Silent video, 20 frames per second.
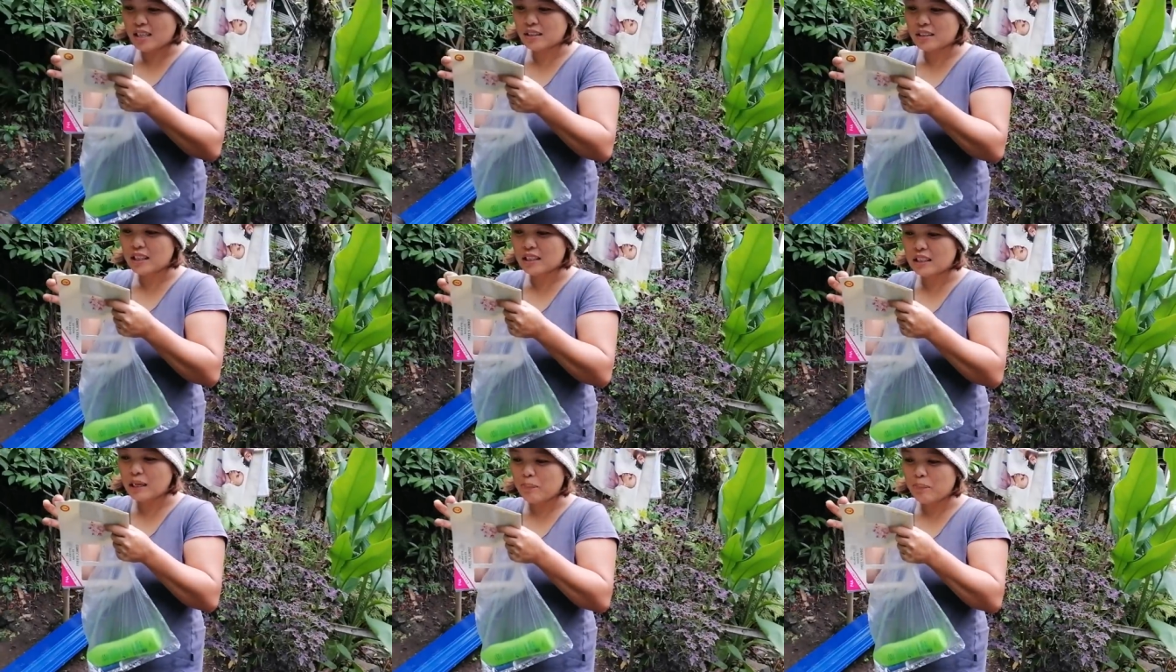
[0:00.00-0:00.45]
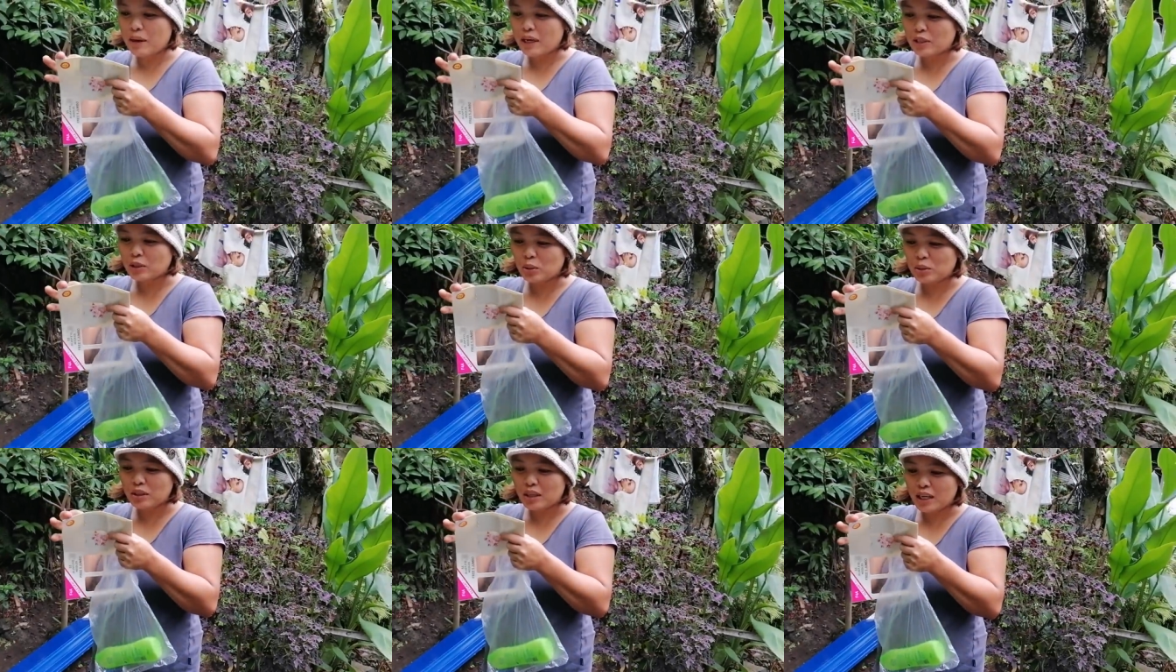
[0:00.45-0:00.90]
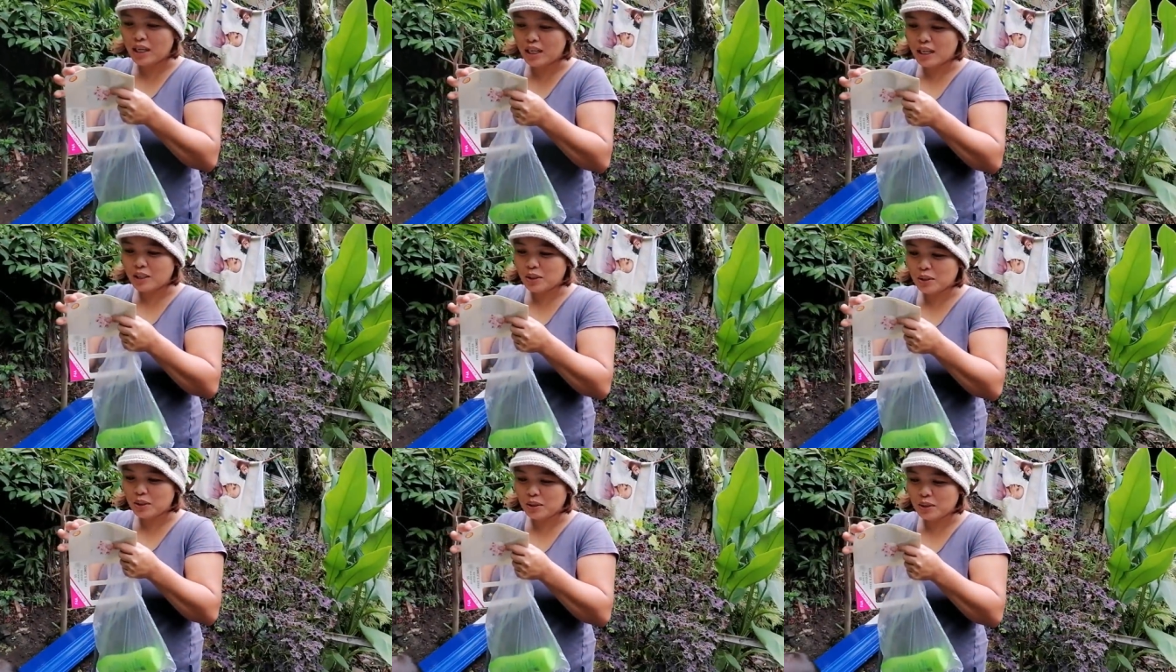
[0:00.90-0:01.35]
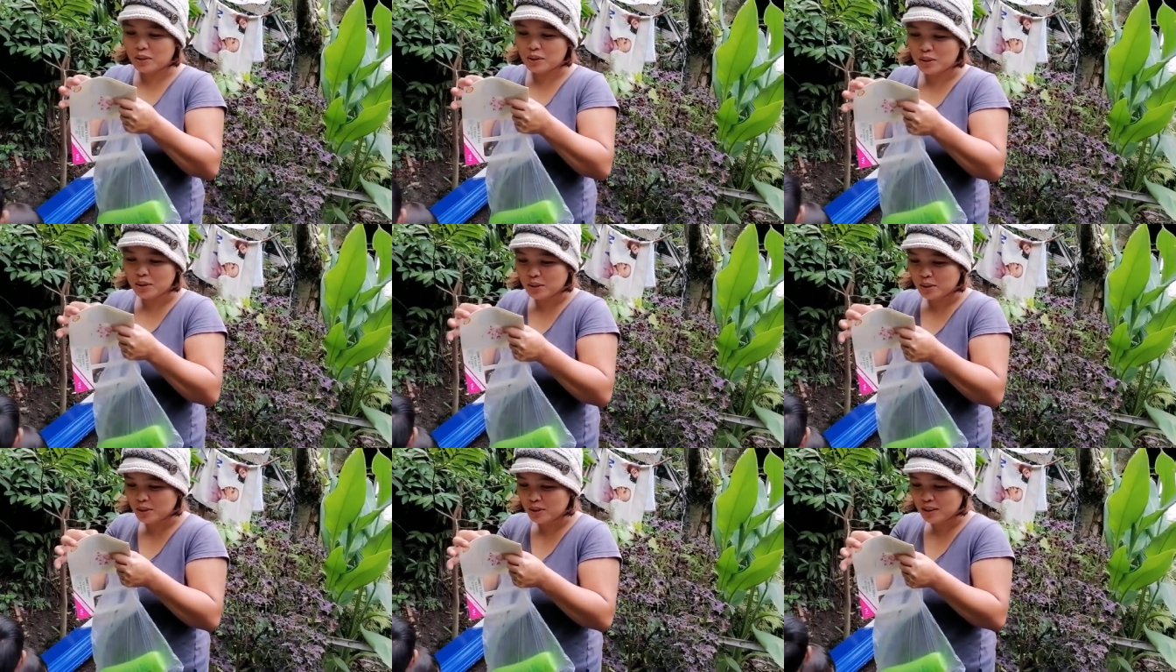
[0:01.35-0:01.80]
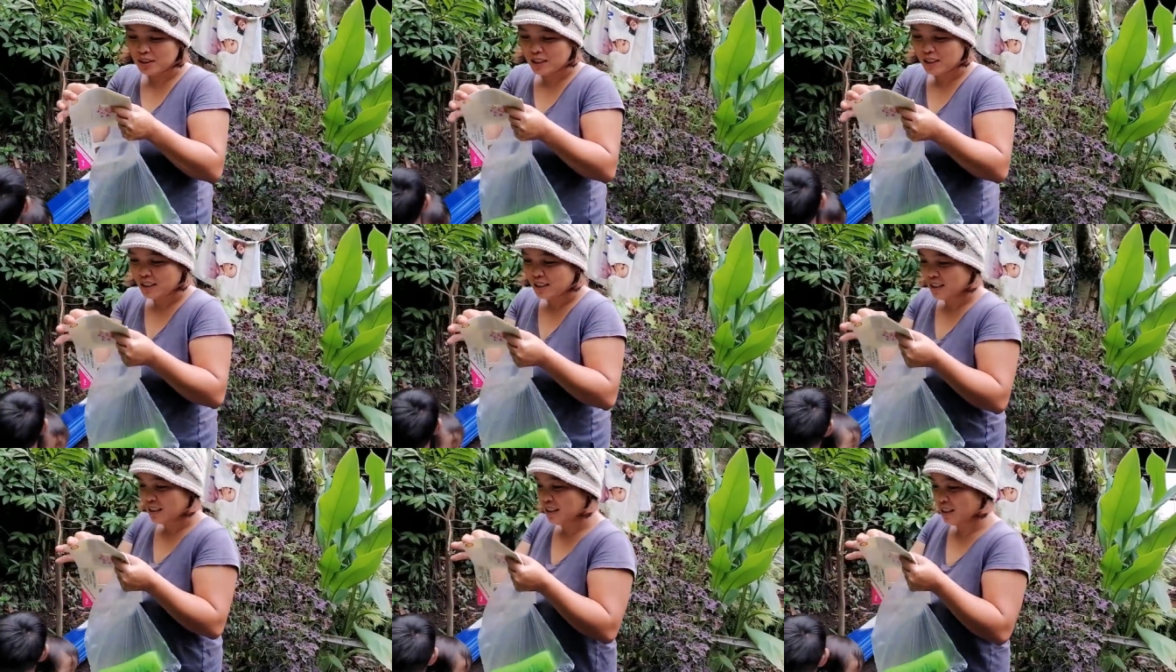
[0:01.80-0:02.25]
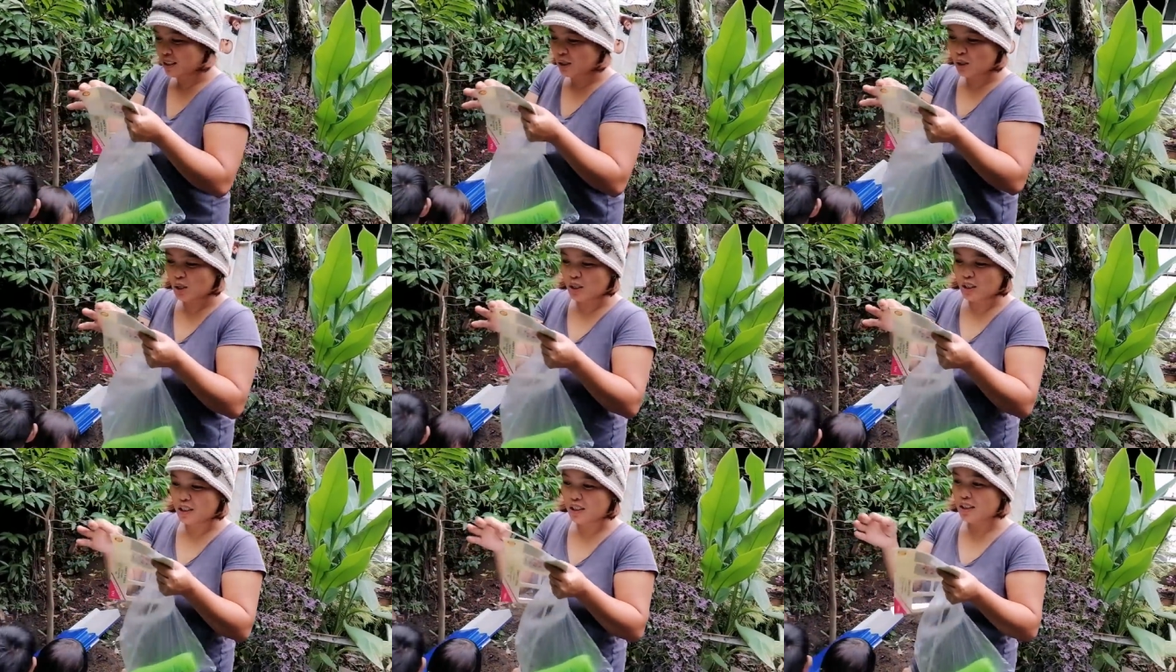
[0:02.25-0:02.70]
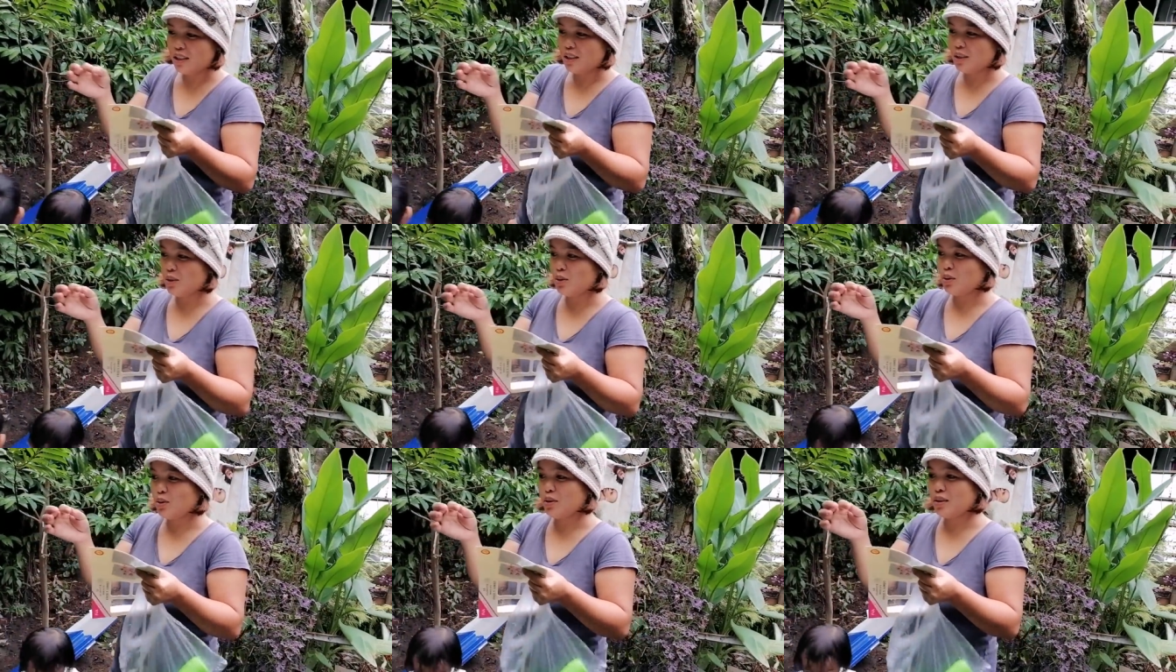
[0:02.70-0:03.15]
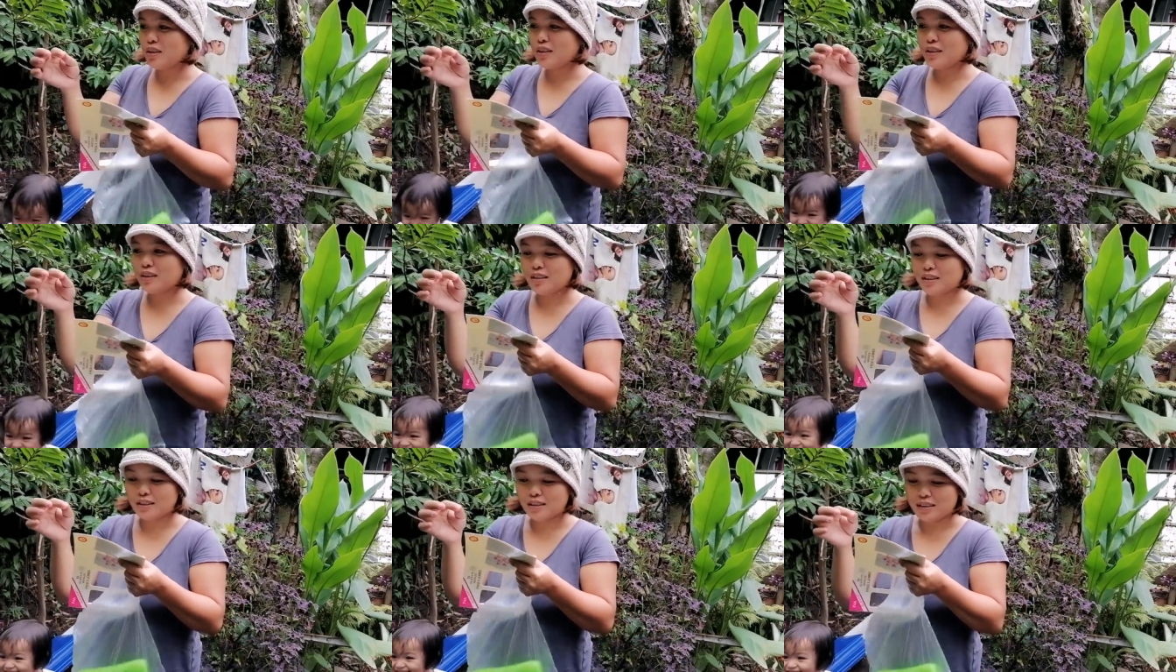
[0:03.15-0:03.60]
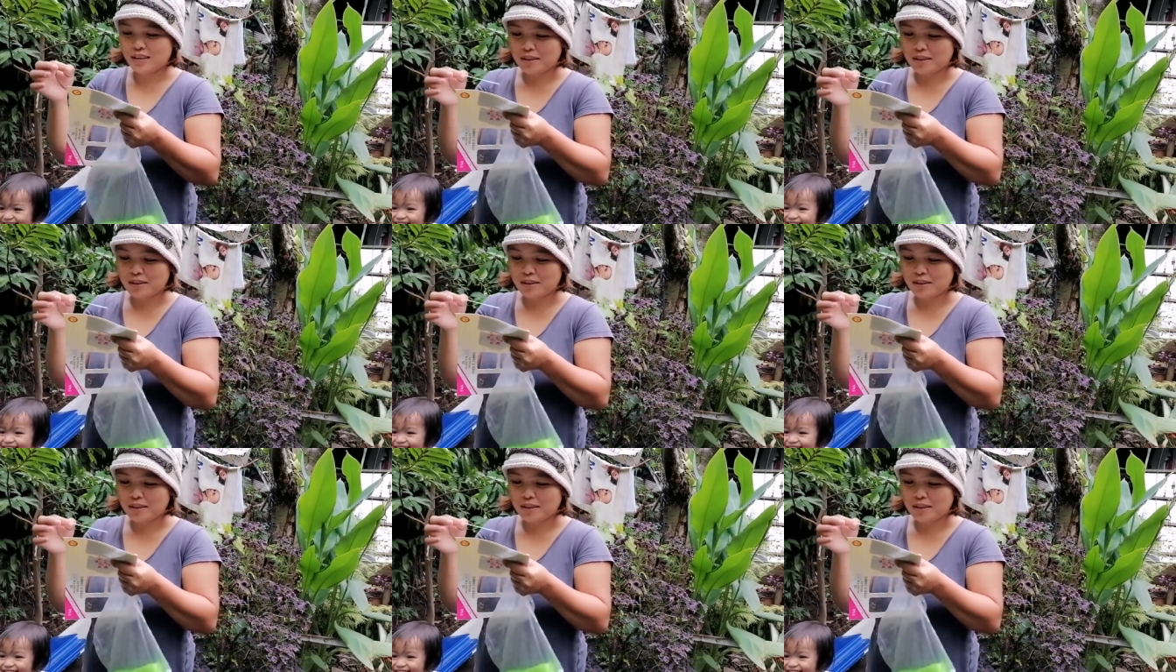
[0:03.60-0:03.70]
Alam. magnat epekto ng ano? Ito yun. Ah.